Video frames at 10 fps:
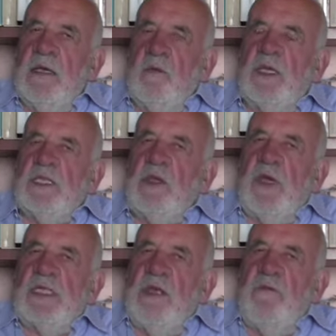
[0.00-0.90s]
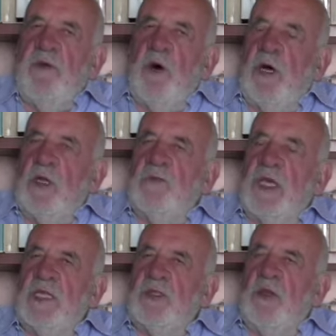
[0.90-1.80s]
queste
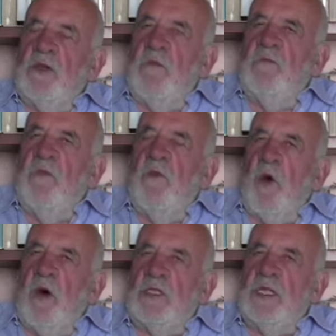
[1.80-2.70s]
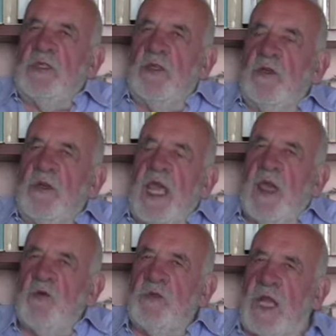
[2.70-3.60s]
forme che sono vuote, sono
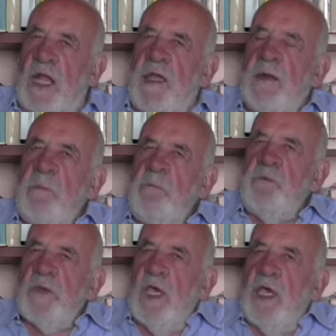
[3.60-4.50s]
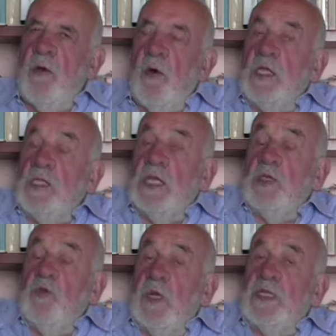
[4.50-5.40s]
neutre, eh, o
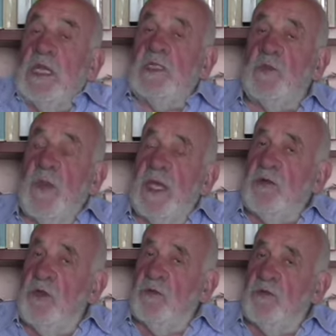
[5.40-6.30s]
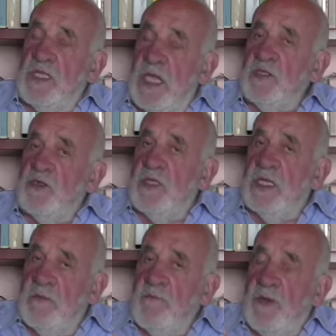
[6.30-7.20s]
addirittura trasmettono un senso
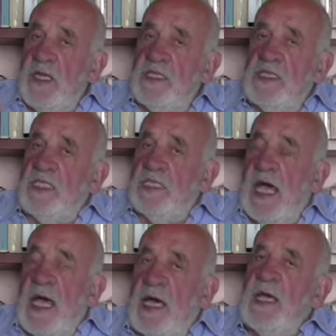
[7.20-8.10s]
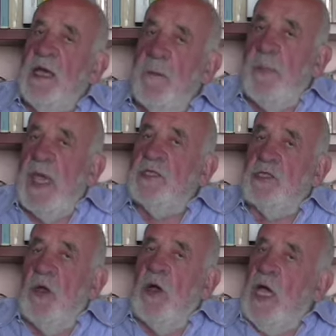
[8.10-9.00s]
di infelicità,
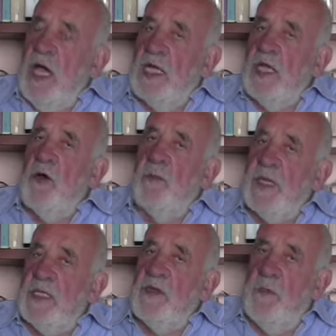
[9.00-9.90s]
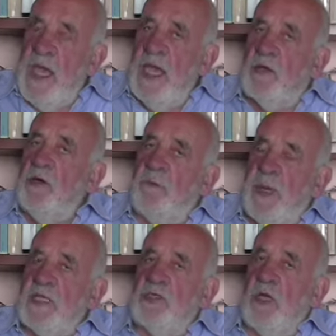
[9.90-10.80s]
penso alle opere di Bacon,
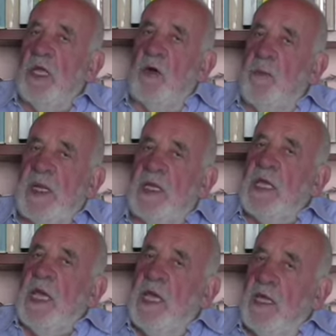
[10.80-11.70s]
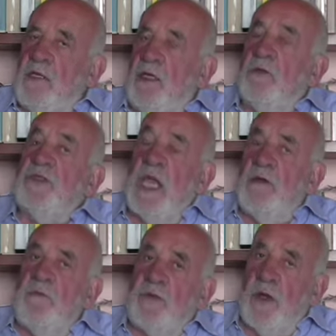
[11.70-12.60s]
penso alle opere di
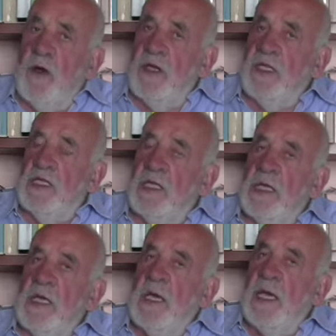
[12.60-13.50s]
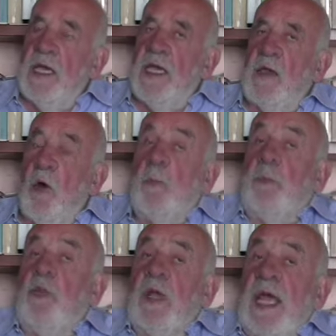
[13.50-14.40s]
Lucien Freud, eh,
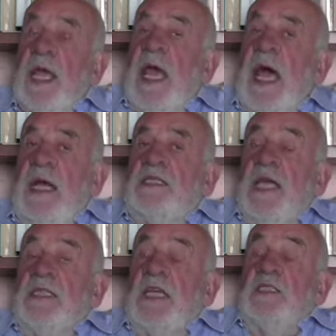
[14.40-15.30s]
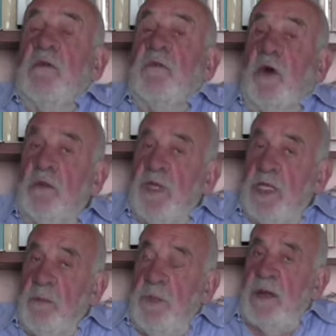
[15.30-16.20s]
oppure a, a, certe forme
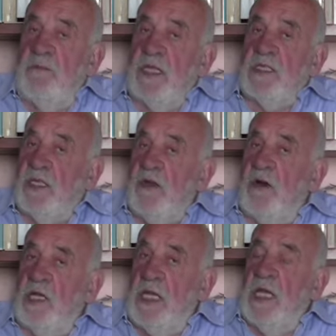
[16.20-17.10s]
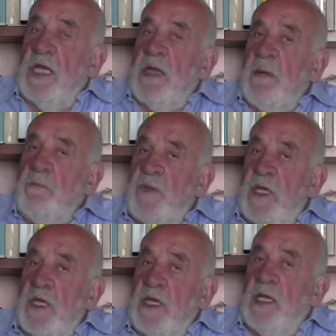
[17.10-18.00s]
di perversione.
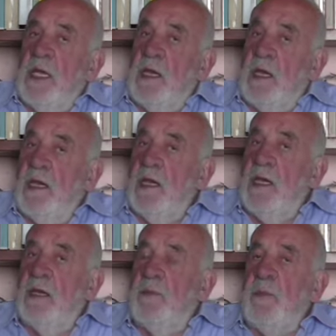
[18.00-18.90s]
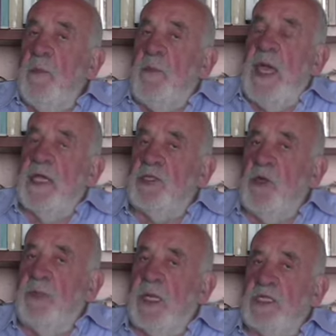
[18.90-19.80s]
Eh, eh,
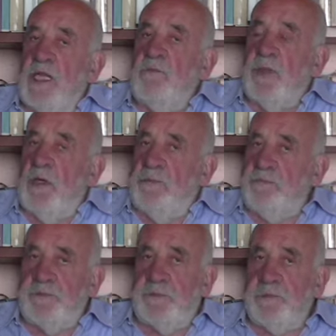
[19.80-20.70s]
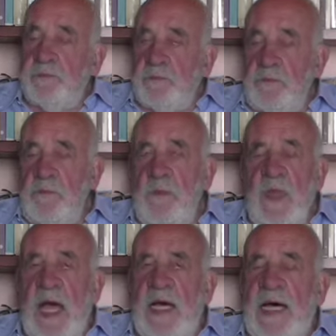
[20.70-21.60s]
penso per esempio
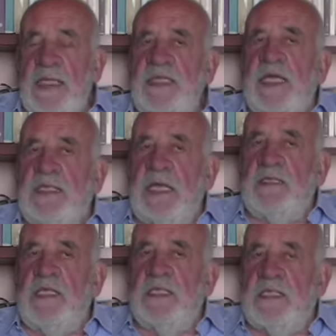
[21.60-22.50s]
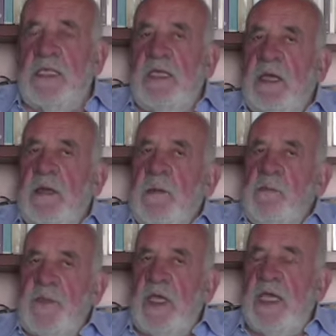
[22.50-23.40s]
a, a certi artisti
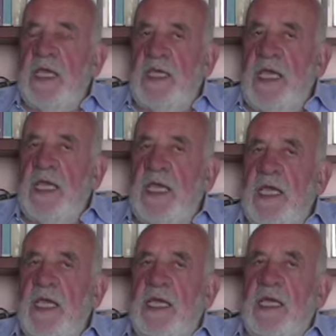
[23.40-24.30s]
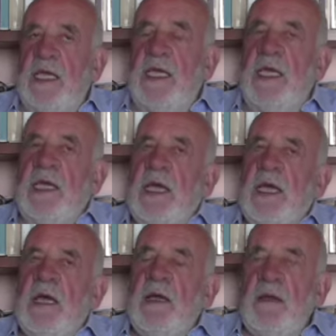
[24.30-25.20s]
eh, che eh,
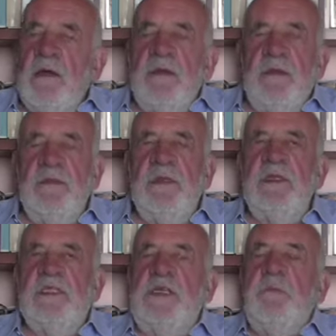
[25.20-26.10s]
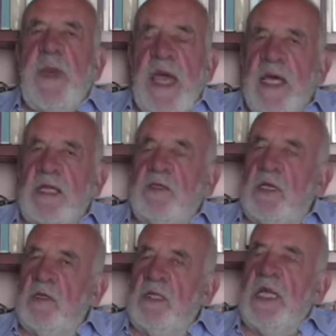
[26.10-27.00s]
si
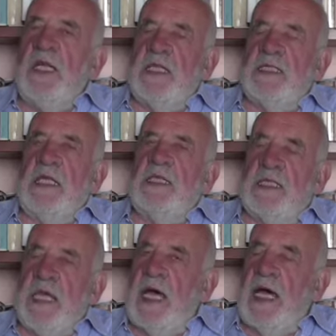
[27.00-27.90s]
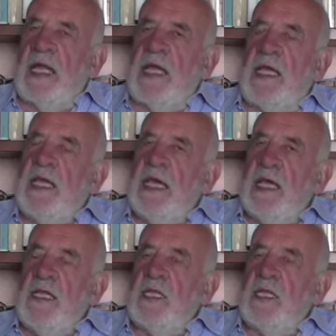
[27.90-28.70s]
perdono nell'esaltare gli